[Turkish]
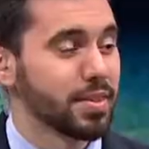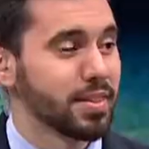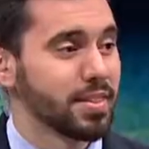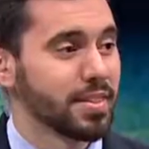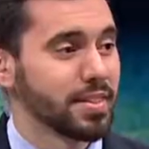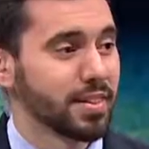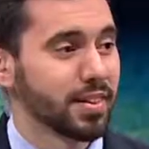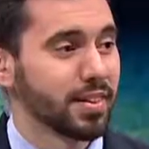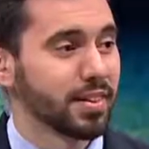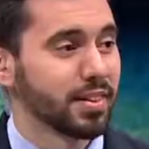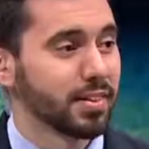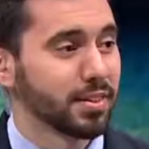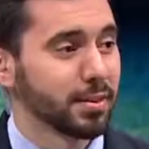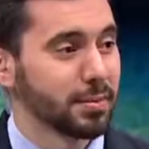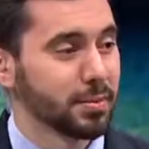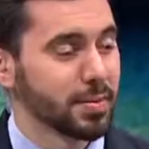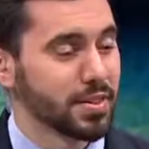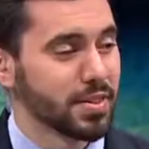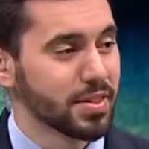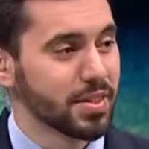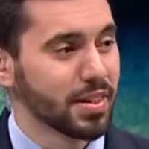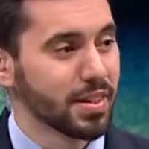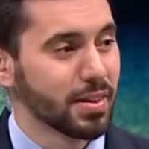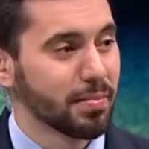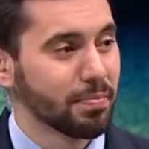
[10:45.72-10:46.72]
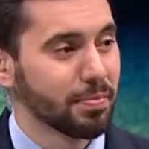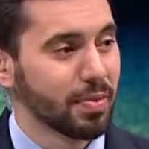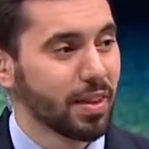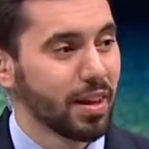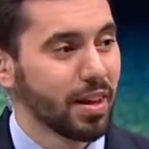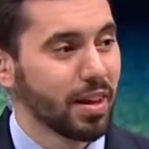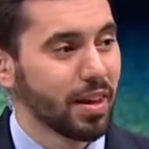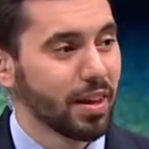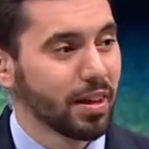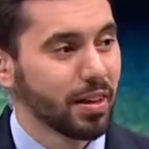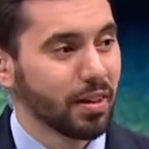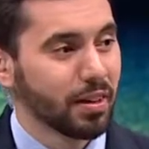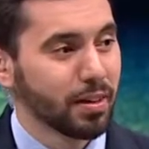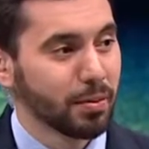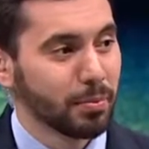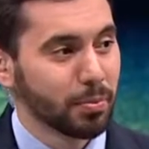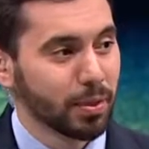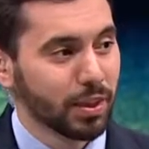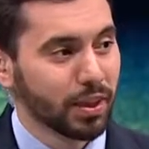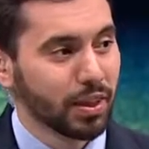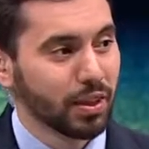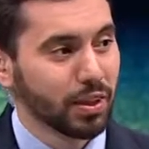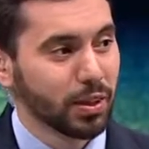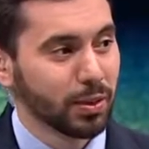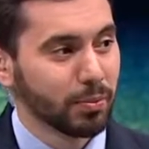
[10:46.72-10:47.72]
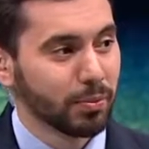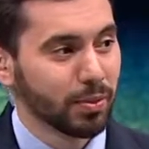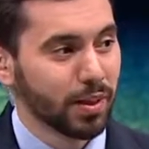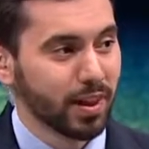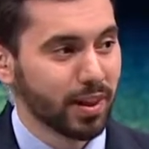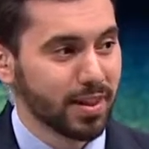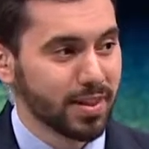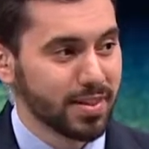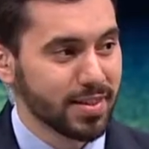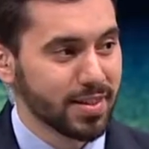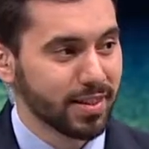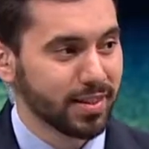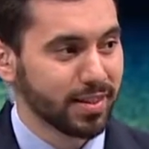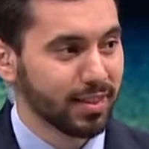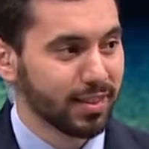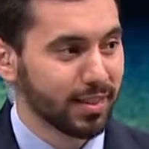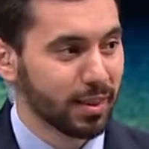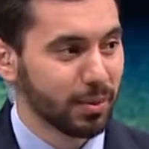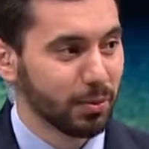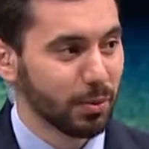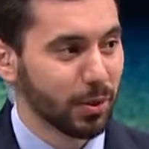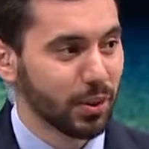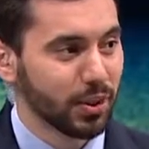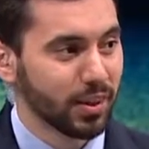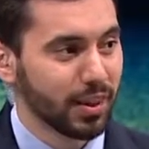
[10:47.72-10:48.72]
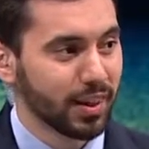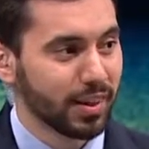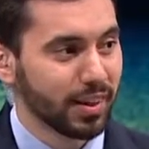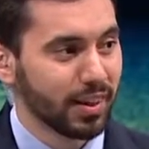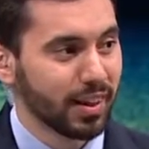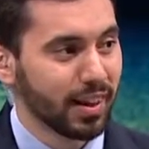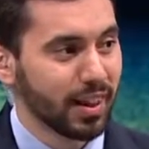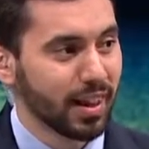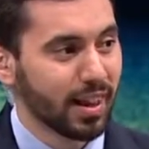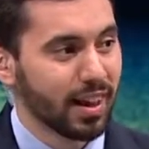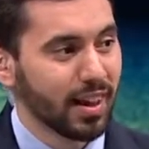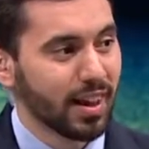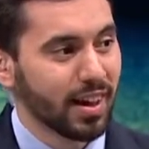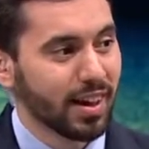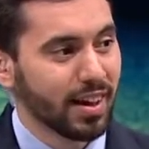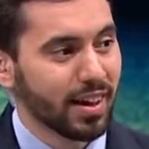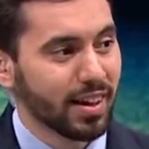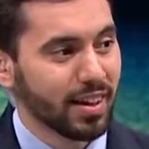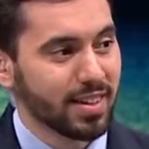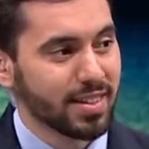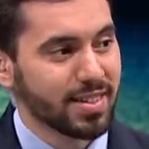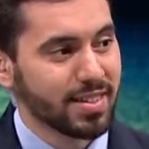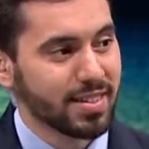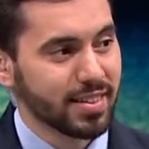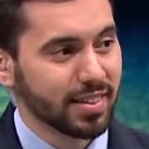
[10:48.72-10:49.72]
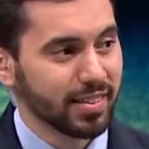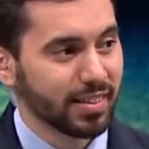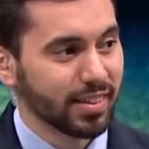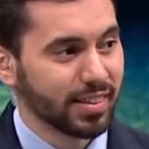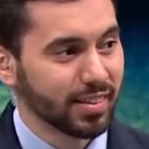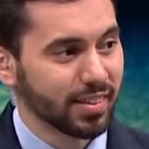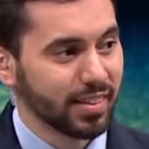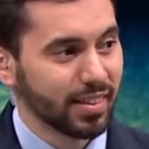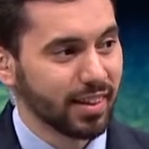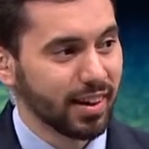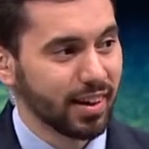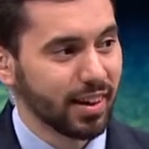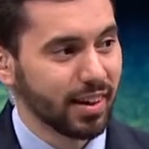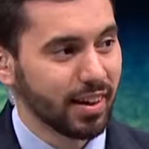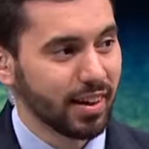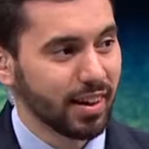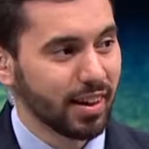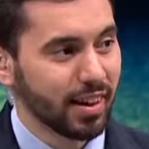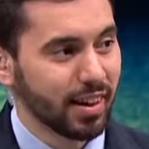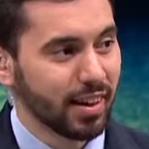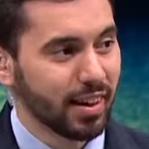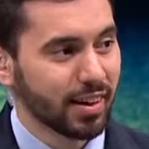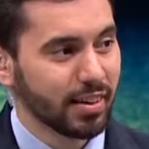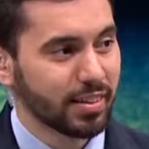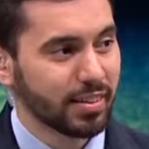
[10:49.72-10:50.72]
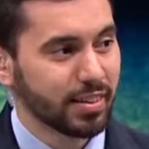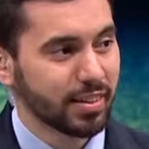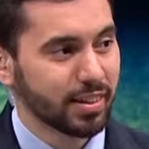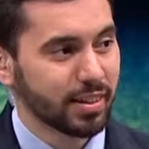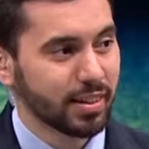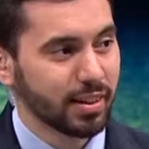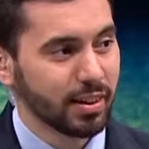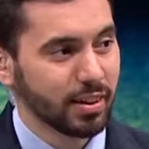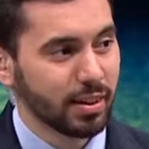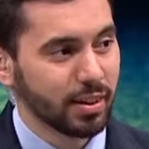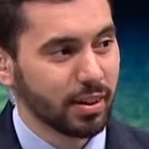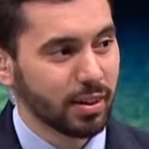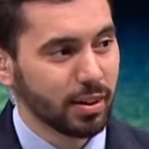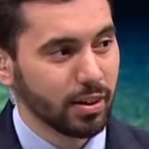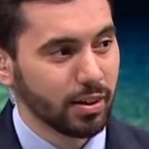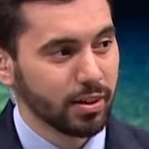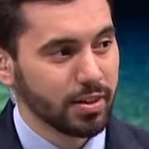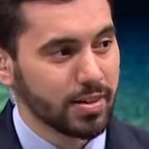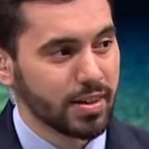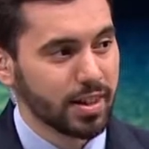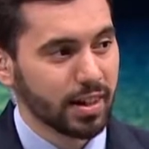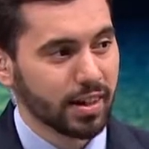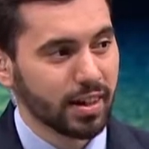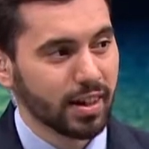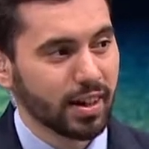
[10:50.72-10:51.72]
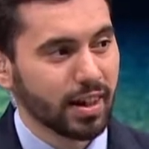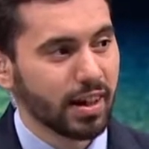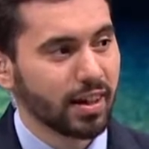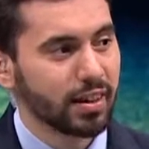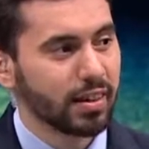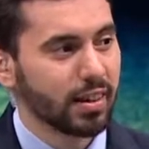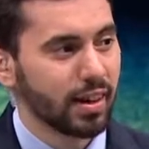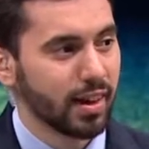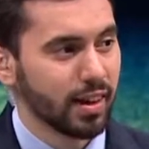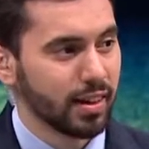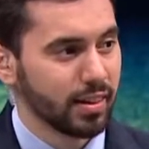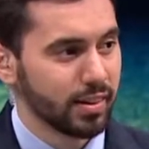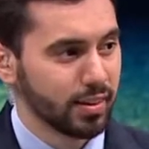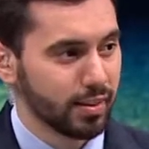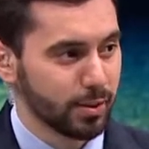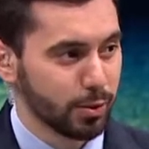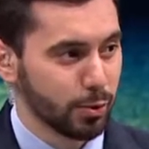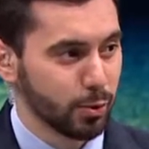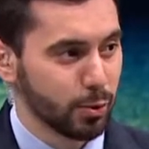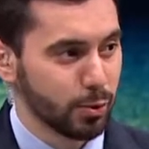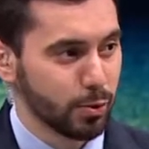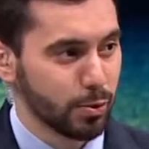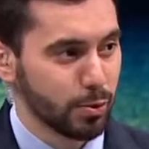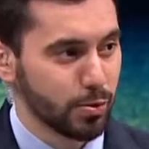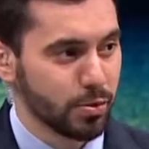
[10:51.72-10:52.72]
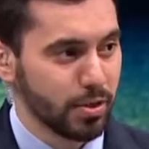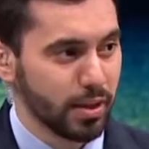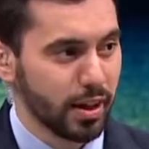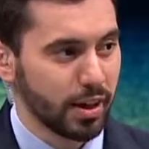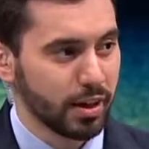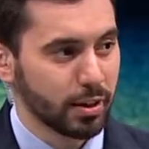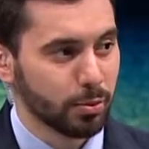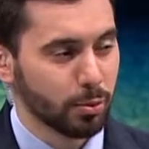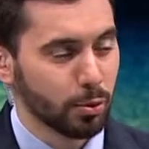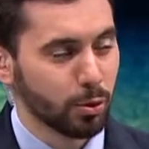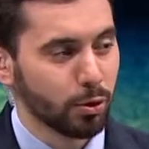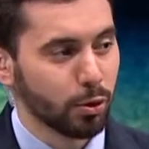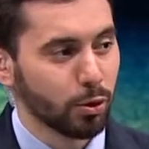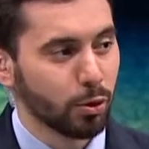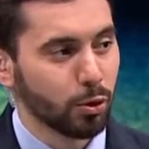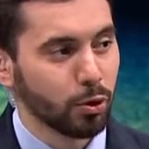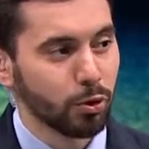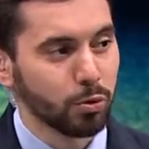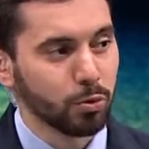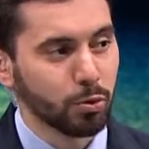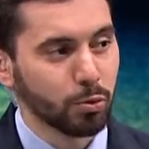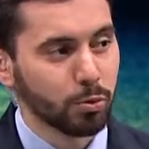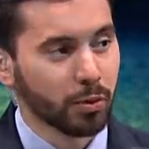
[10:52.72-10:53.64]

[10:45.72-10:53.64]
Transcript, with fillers: sağlığımızda. Evet. Ee, peki şimdi hastalık demişken hastalıkta artık sekerat hali diyoruz. Yani evet. böyle ölümü